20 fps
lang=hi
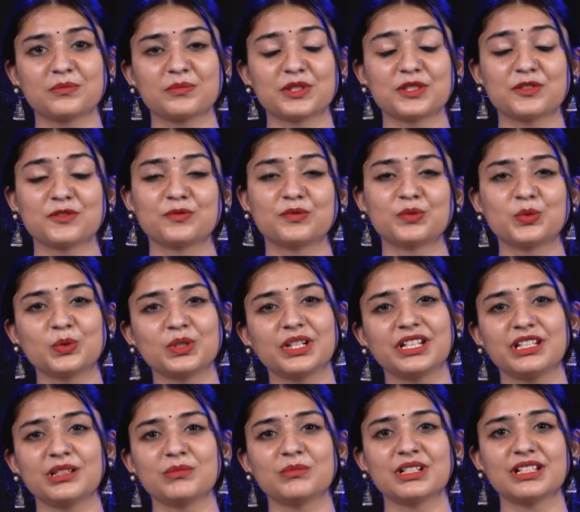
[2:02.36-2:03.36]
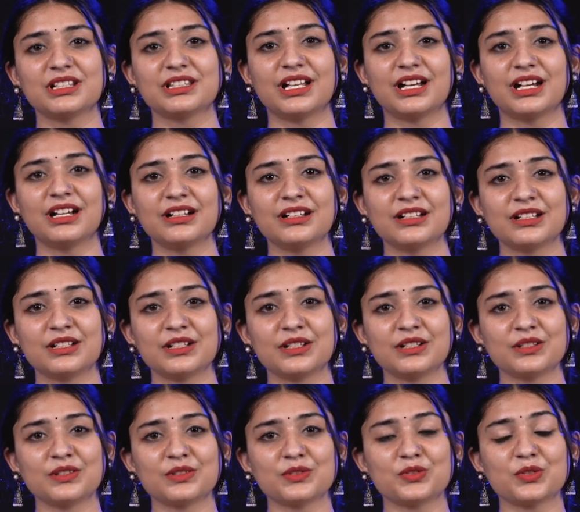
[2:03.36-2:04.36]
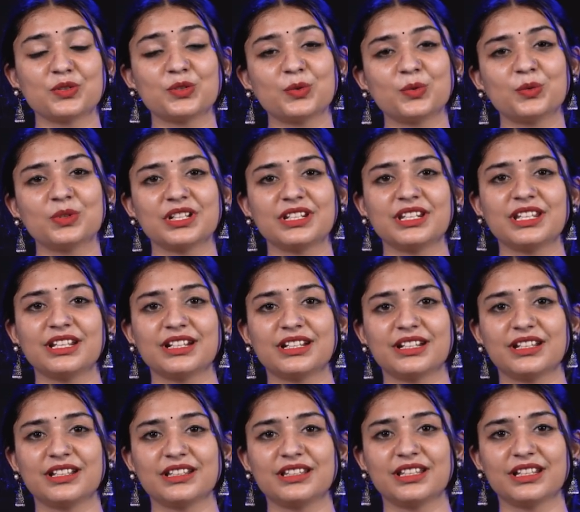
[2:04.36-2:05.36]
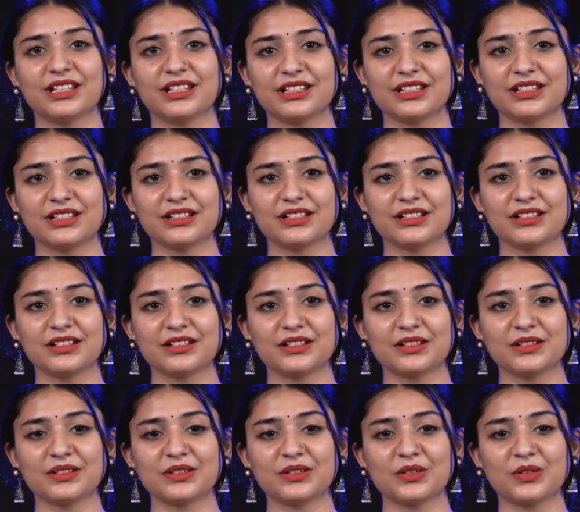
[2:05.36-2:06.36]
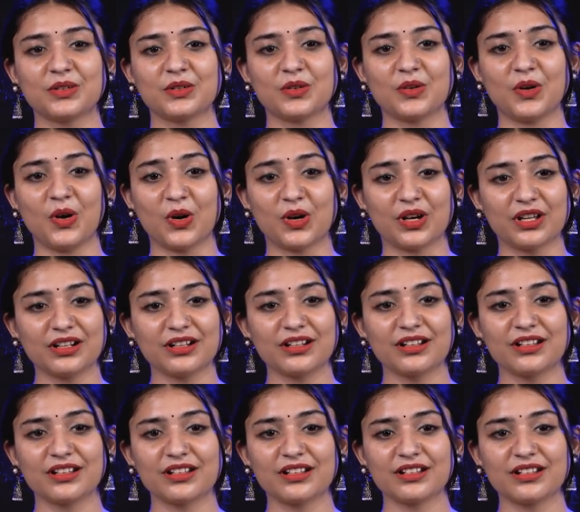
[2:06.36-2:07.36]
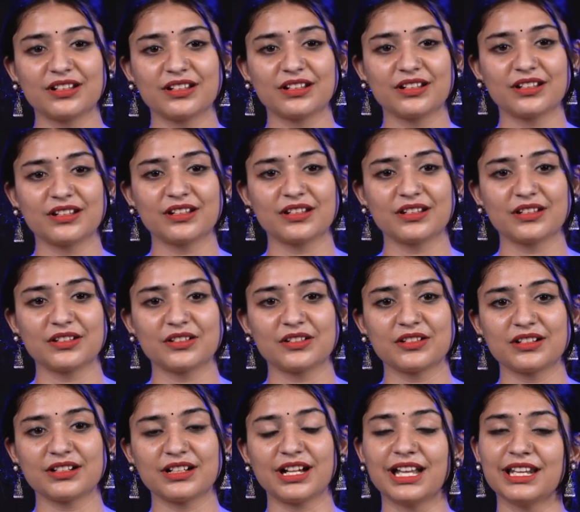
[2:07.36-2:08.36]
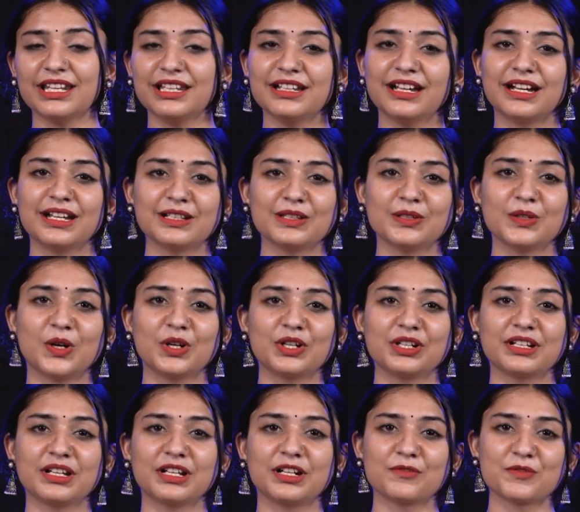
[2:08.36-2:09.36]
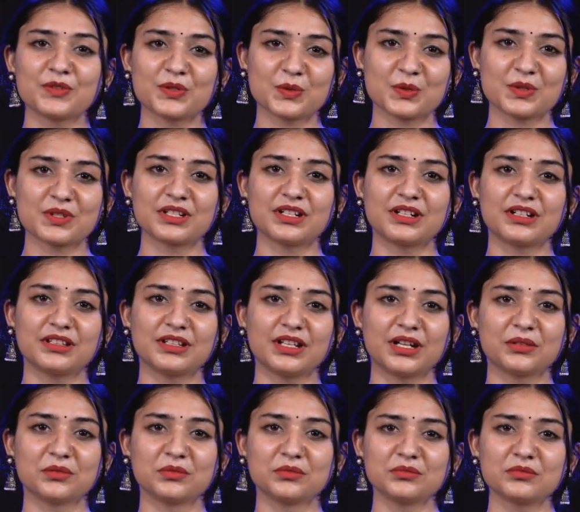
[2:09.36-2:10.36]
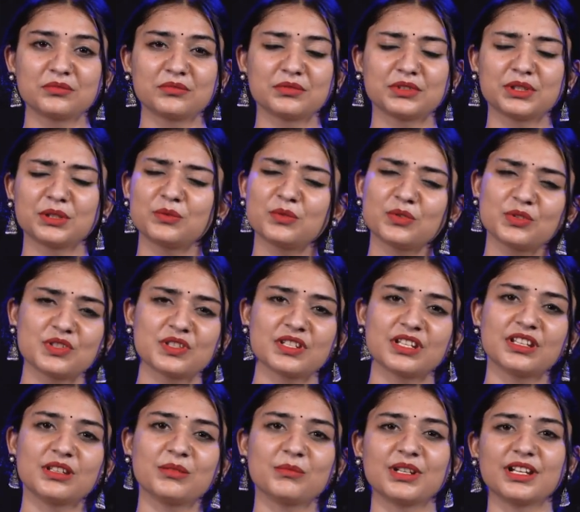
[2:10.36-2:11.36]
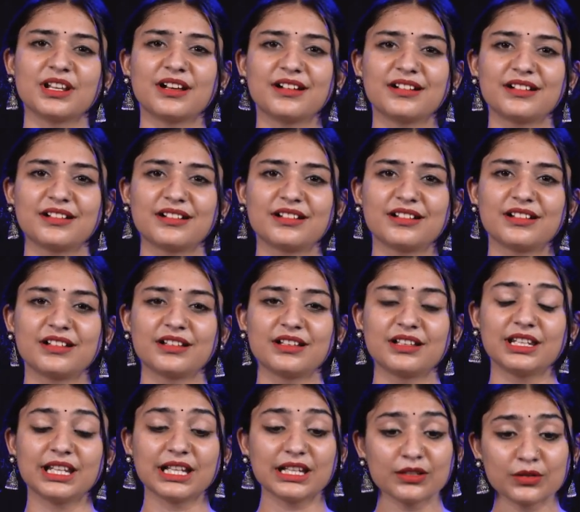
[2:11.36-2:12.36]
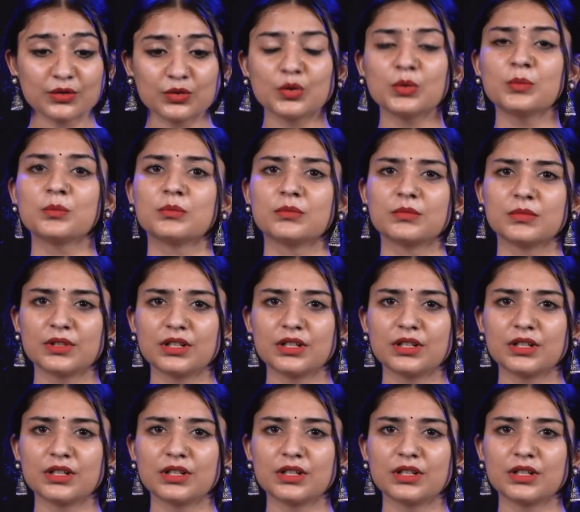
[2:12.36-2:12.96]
बस वो नहीं मिलता जो ढूंढने गए थे और खाली हाथ लौटकर अफसोस करता हूँ कि कुछ नहीं मिला लेकिन तुम